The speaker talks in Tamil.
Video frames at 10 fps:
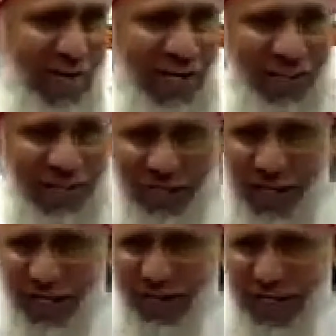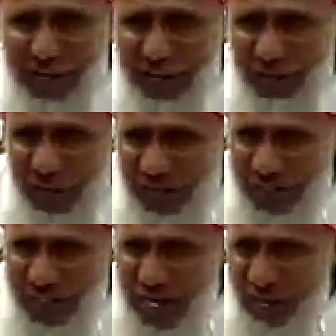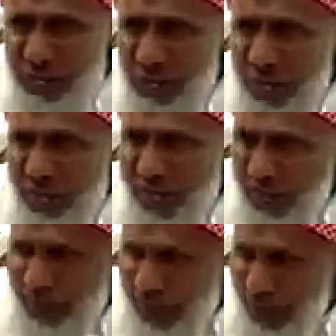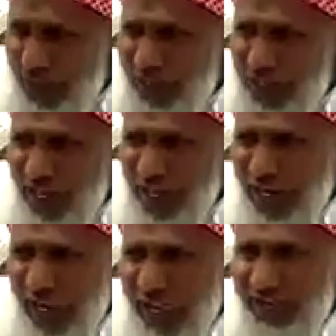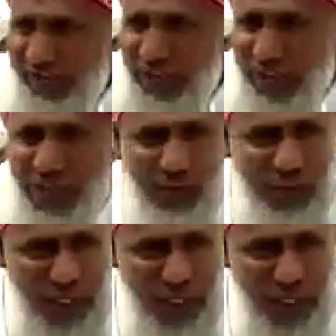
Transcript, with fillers: அதற்காக வேண்டிய ஒரு முன் தயாரிப்பு மனோ மனோரீதியாக உடல்